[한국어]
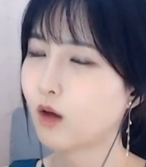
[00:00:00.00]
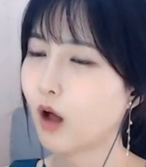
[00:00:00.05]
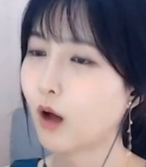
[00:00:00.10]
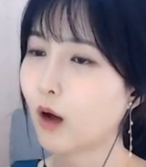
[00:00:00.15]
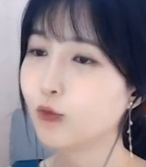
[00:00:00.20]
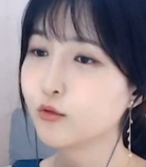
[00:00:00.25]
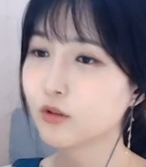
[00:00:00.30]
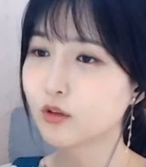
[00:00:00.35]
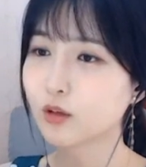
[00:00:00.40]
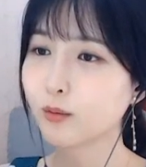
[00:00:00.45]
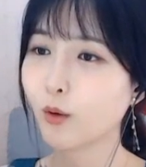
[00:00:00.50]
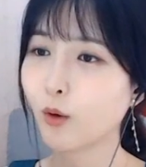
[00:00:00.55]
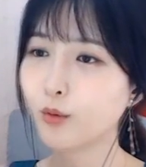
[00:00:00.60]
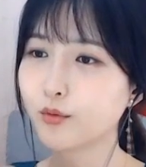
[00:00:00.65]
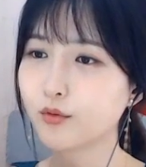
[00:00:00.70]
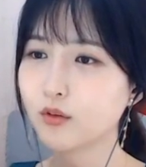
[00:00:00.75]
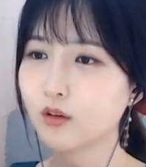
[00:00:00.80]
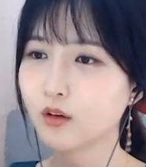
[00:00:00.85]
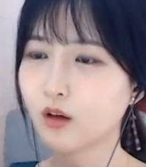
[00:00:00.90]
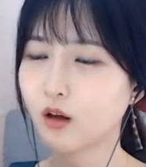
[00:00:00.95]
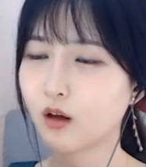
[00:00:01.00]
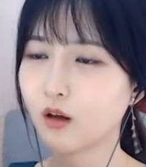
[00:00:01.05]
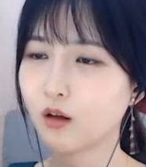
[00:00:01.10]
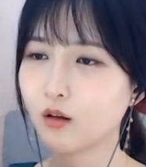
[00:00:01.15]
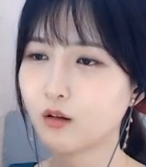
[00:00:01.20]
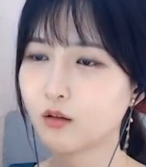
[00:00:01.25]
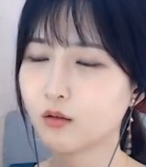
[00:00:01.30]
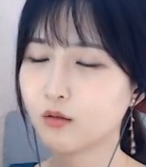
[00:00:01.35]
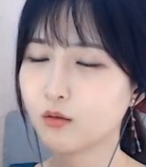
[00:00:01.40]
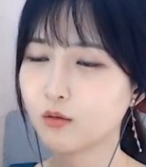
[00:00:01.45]
아무 느낌이
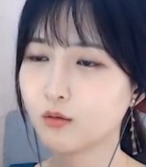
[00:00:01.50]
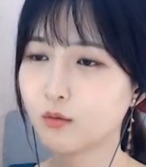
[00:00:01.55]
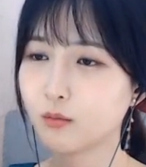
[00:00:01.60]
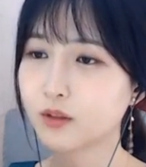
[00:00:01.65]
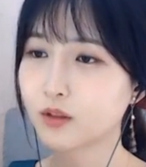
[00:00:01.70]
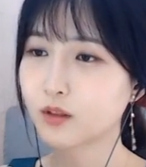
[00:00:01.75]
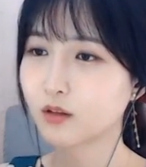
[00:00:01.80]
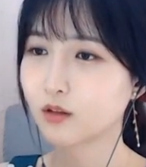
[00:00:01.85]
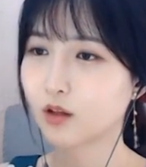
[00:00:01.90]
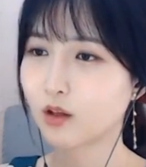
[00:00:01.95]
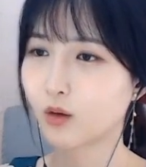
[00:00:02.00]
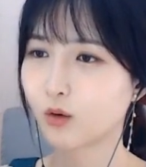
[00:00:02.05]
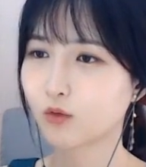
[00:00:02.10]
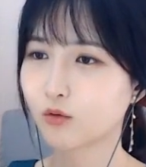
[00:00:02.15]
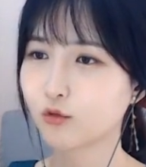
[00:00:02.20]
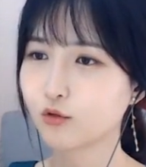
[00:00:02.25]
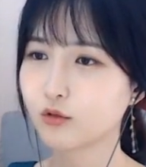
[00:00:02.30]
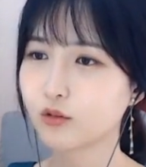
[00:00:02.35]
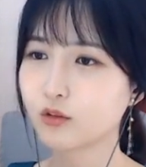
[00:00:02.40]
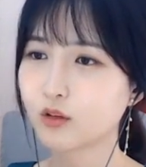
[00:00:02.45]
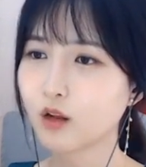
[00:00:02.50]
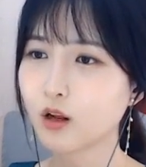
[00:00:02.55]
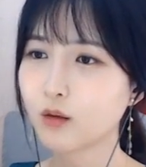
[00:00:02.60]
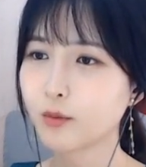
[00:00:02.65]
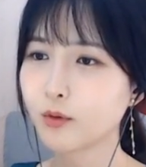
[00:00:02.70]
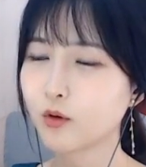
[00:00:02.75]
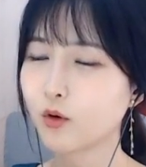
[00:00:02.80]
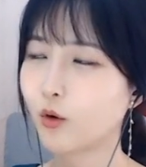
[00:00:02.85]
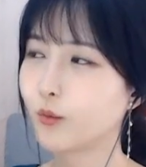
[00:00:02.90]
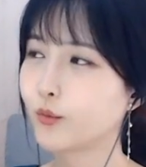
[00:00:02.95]
없으니까, 맞잖아요. 굳이 살
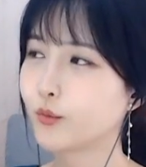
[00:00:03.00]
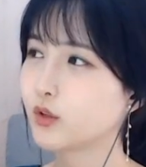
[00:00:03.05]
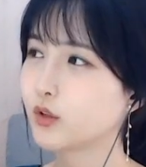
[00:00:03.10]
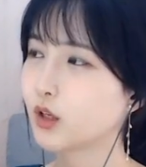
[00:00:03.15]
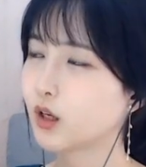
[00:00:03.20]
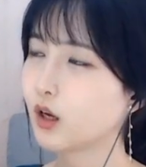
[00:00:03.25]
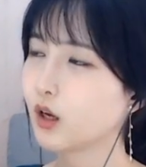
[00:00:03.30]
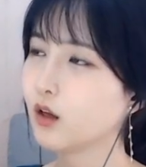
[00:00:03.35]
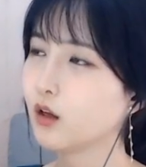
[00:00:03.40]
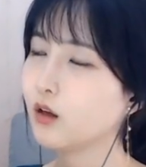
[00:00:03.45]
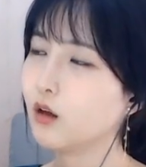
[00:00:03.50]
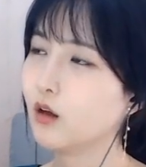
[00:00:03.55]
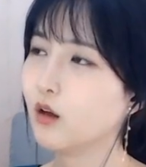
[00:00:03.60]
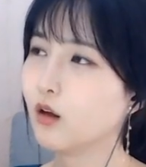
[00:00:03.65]
필요가 없으니까.